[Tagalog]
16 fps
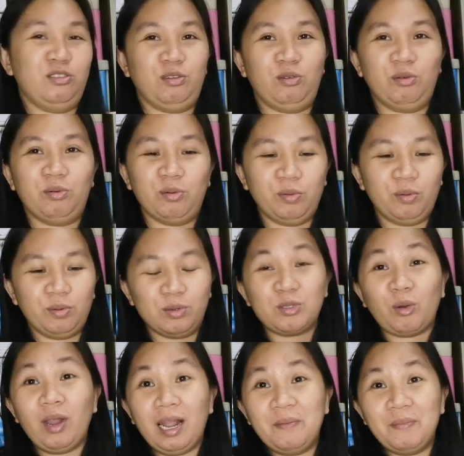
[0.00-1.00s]
So,
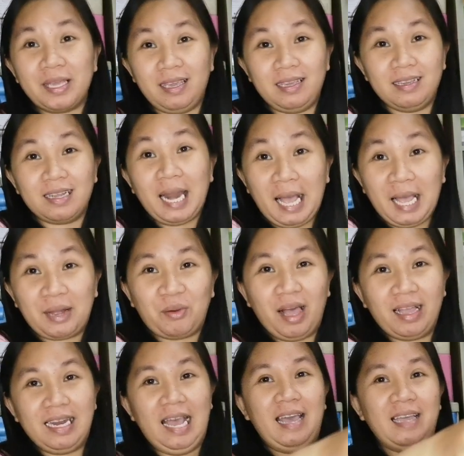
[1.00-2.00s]
gusto ko lang maging
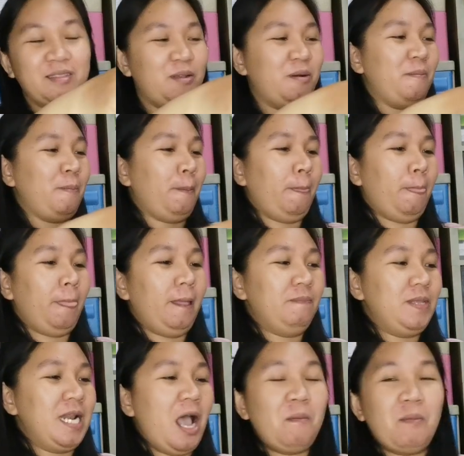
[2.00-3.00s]
klaro ang lahat, no?
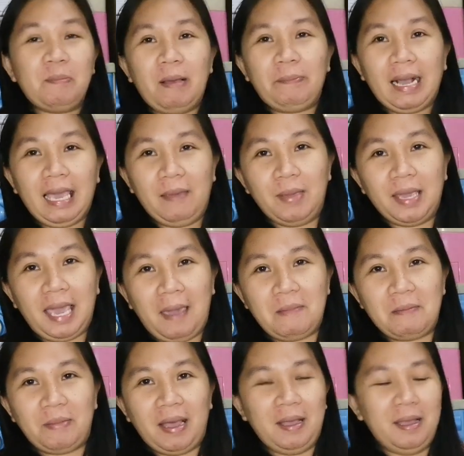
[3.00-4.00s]
Hindi na ako
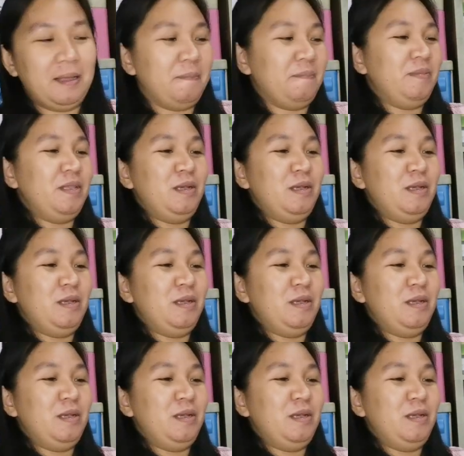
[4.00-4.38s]
magpapakeme-keme pa.